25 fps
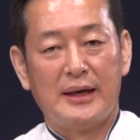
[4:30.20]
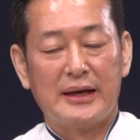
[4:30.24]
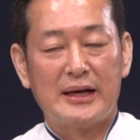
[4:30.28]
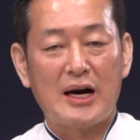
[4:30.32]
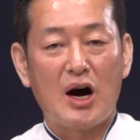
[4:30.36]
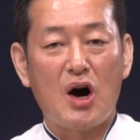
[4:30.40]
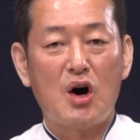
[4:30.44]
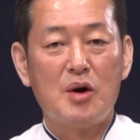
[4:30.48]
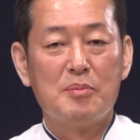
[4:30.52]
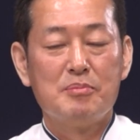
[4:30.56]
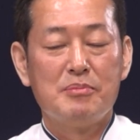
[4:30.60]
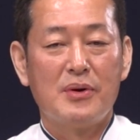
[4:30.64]

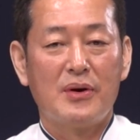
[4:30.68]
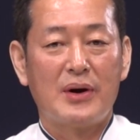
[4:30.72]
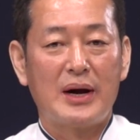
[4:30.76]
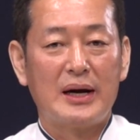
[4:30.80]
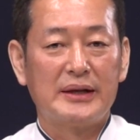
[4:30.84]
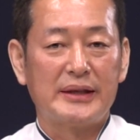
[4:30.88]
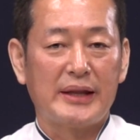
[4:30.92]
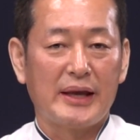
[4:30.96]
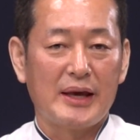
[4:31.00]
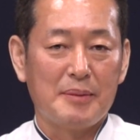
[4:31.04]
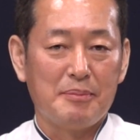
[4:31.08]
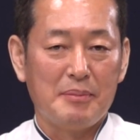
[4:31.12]
그러니까
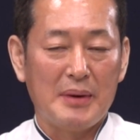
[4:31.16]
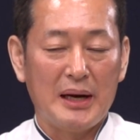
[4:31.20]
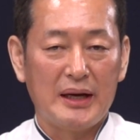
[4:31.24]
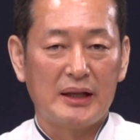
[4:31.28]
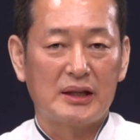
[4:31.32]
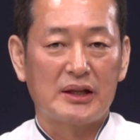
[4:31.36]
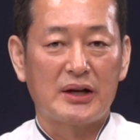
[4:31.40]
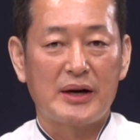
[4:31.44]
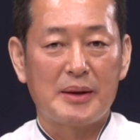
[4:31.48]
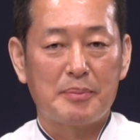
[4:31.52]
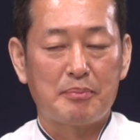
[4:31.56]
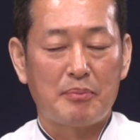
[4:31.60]
헌병할 때의
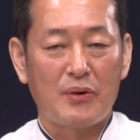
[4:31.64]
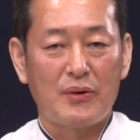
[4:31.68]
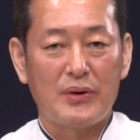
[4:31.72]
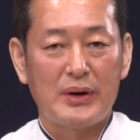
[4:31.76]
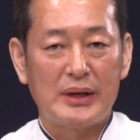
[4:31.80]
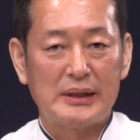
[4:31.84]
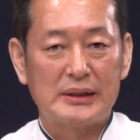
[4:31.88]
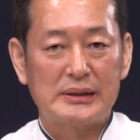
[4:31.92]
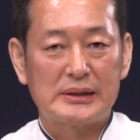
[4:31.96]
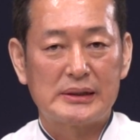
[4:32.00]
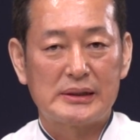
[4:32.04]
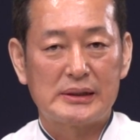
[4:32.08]
밀리터리
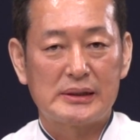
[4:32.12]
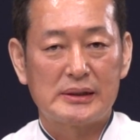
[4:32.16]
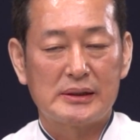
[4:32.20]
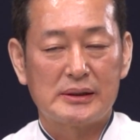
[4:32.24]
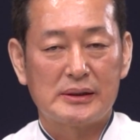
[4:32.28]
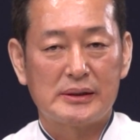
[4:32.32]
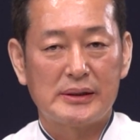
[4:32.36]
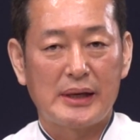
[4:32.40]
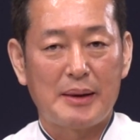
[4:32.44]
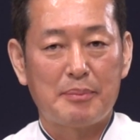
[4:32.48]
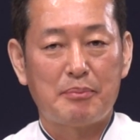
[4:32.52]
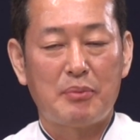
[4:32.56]

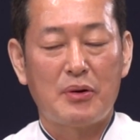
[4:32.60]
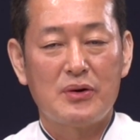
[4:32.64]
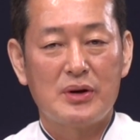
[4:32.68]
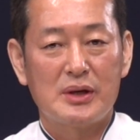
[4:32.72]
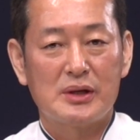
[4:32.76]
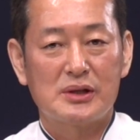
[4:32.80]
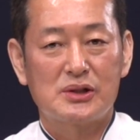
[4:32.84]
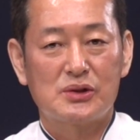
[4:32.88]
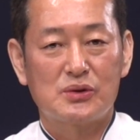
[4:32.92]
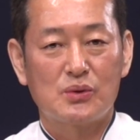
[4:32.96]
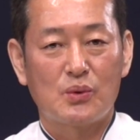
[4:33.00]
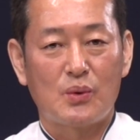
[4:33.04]
폴리스의
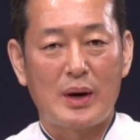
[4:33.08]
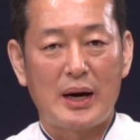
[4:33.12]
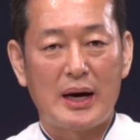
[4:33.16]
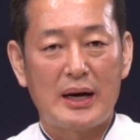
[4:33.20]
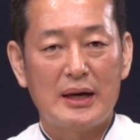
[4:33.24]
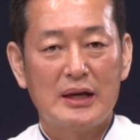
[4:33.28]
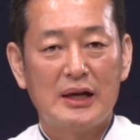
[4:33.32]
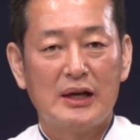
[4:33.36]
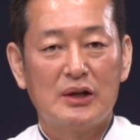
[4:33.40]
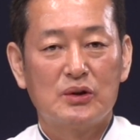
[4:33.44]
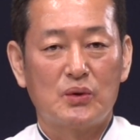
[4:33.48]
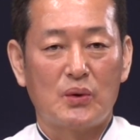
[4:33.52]

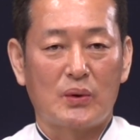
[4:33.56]
폴리스와